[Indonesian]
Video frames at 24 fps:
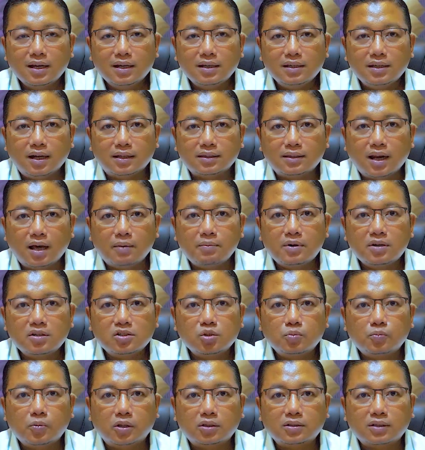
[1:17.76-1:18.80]
yang telah
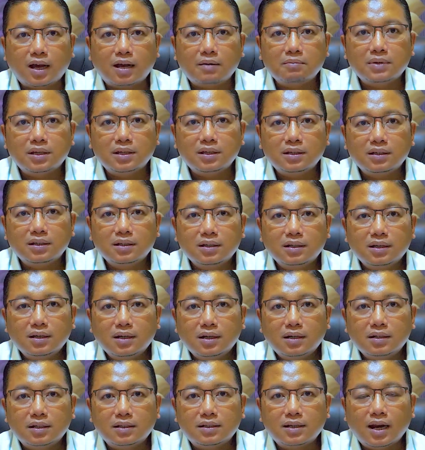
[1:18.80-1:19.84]
mensupport kami
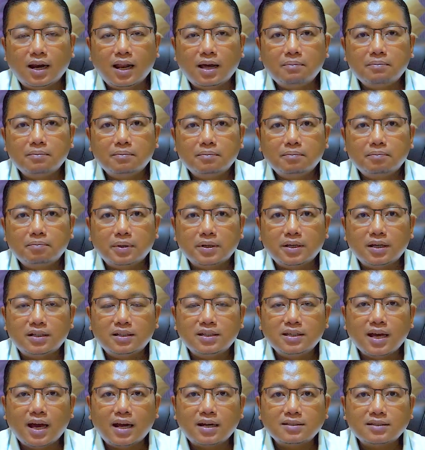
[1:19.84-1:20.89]
di dalam
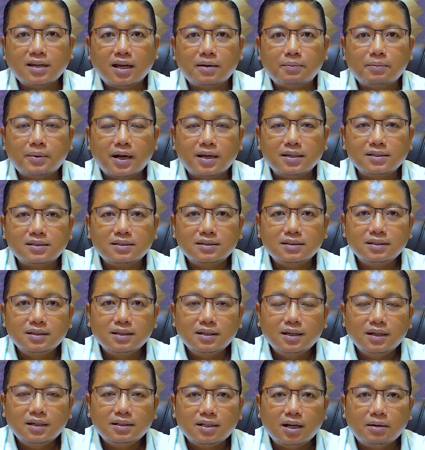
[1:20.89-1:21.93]
penyediaan sarpras
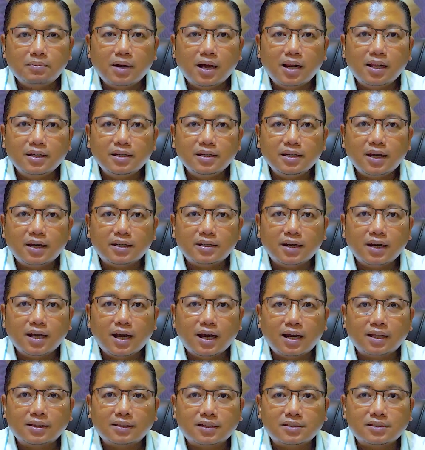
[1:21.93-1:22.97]
dalam hal ini
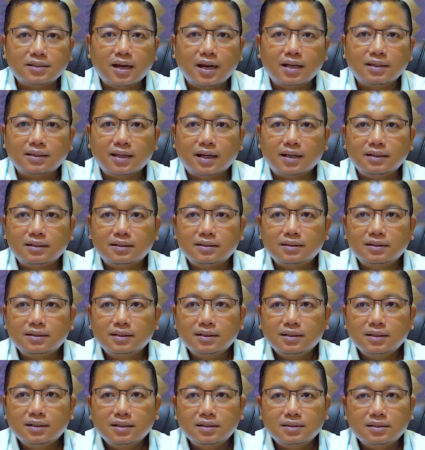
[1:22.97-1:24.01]
adalah alat kesehatan
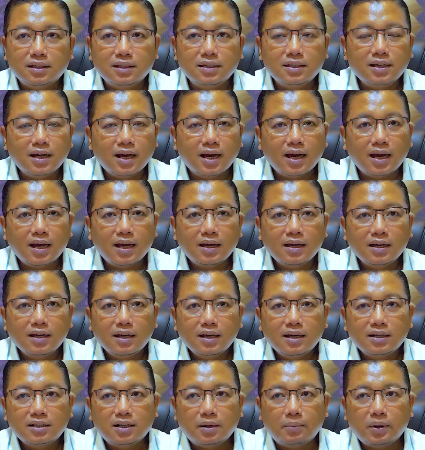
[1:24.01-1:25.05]
sehingga
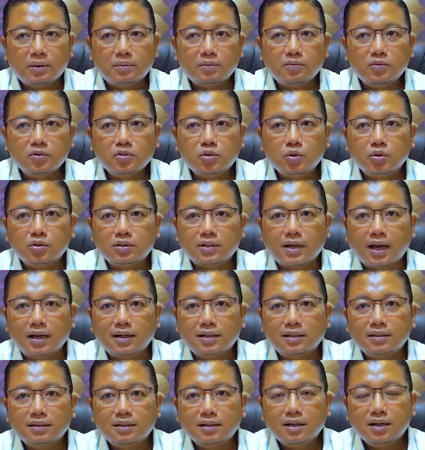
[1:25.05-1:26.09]
dapat
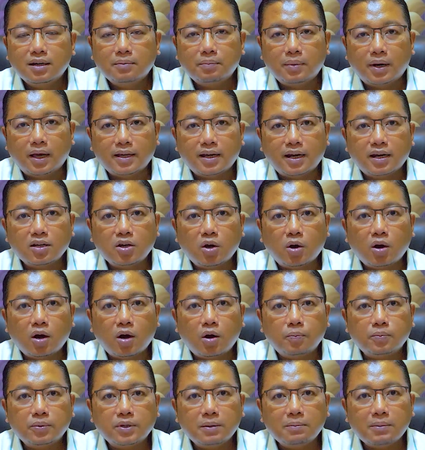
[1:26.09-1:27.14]
mewujudkan pelayanan yang
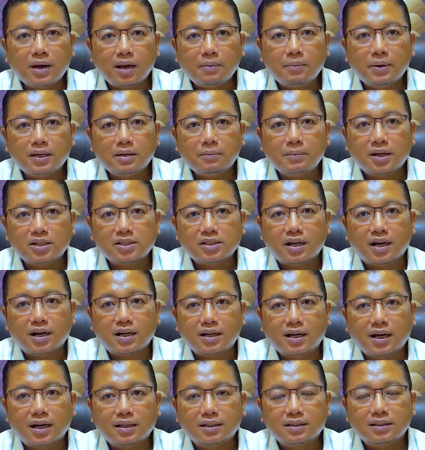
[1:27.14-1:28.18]
optimal bagi
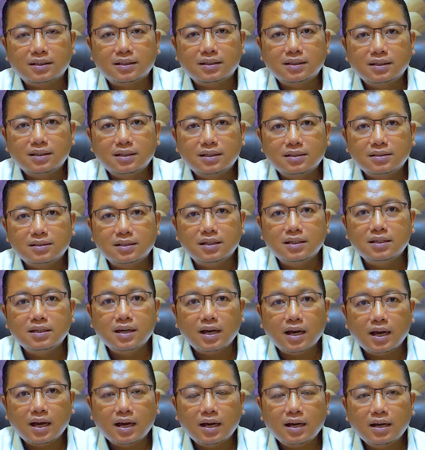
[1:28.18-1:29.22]
masyarakat
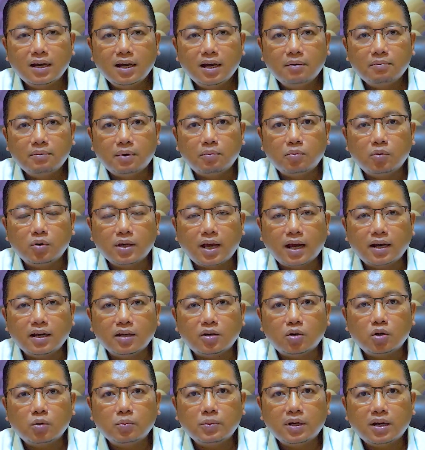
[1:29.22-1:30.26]
sehingga pemulihan
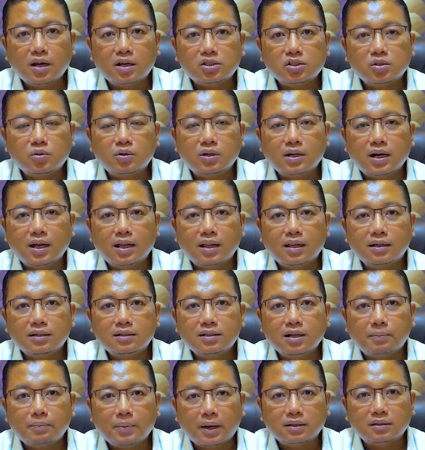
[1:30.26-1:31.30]
ekonomi nasional
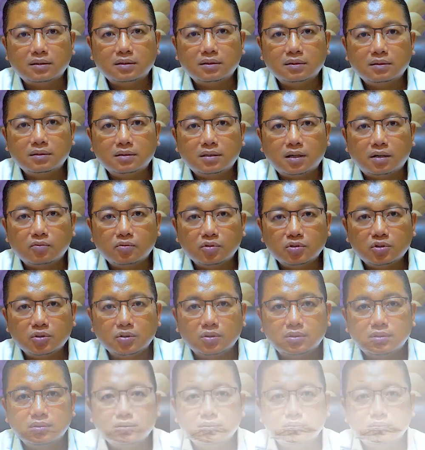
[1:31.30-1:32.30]
dapat terwujud.